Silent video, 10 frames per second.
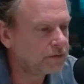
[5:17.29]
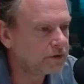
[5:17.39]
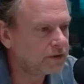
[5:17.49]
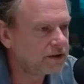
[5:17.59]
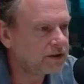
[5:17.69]

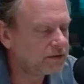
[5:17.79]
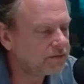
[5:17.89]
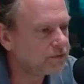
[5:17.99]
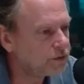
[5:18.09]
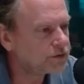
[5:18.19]
No i
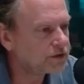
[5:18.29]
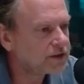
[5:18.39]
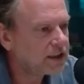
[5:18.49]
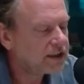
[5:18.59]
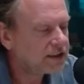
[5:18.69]
już
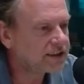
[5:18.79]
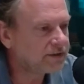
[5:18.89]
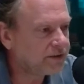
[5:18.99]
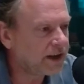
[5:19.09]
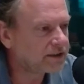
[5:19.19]

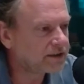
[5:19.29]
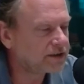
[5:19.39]
sam fakt,